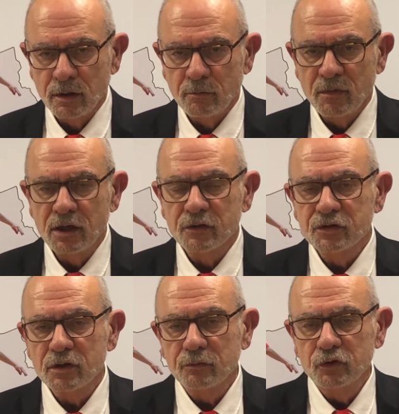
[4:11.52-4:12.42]
Mais
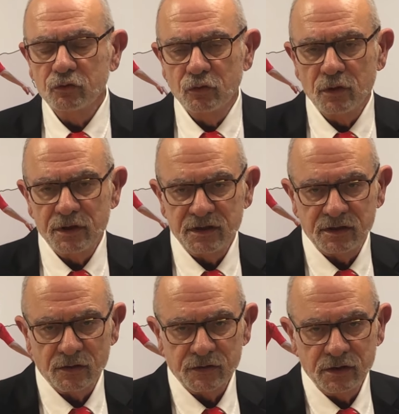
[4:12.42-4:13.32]
l'ensemble de tous les
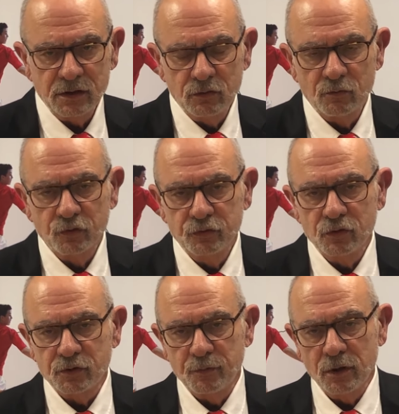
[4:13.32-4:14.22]
licenciés du monde du
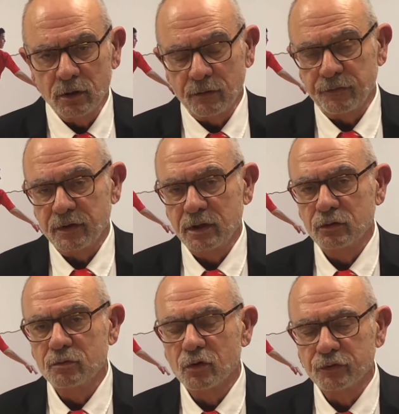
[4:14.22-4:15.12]
sport et
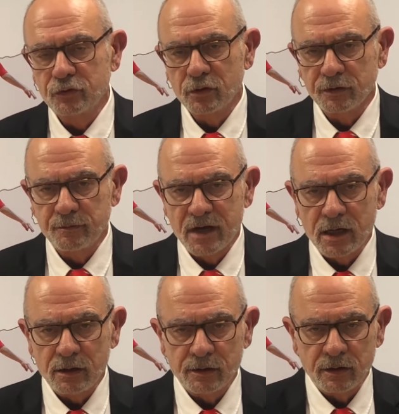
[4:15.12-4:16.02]
du monde du handball